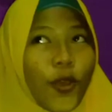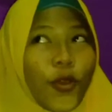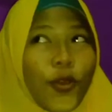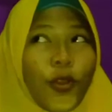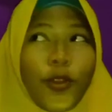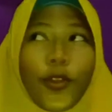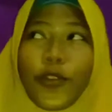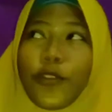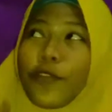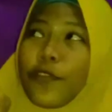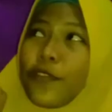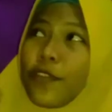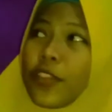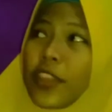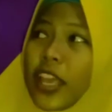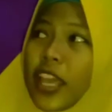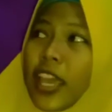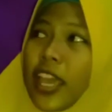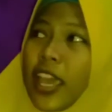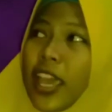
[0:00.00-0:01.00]
Huruf
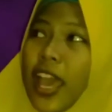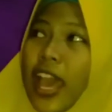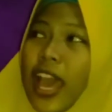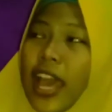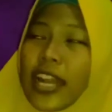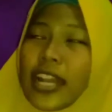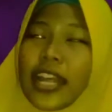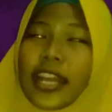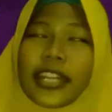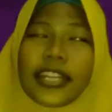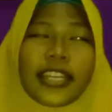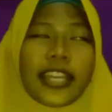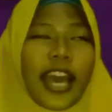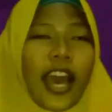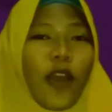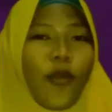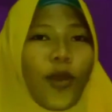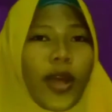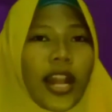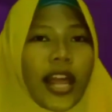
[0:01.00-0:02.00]
T ada di
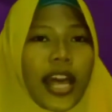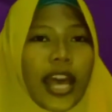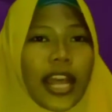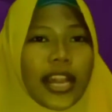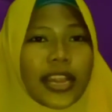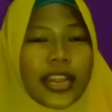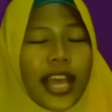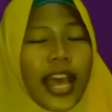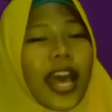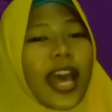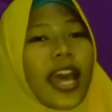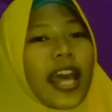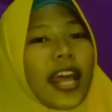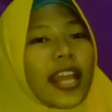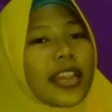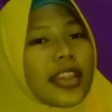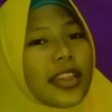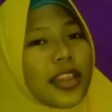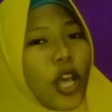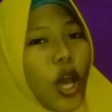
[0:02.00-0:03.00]
awal kata
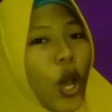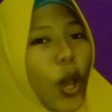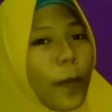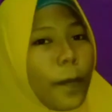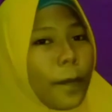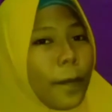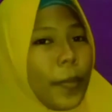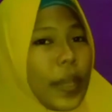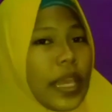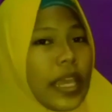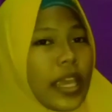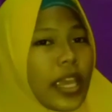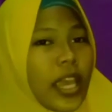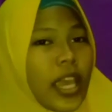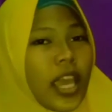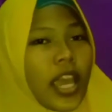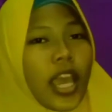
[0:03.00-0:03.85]
topi.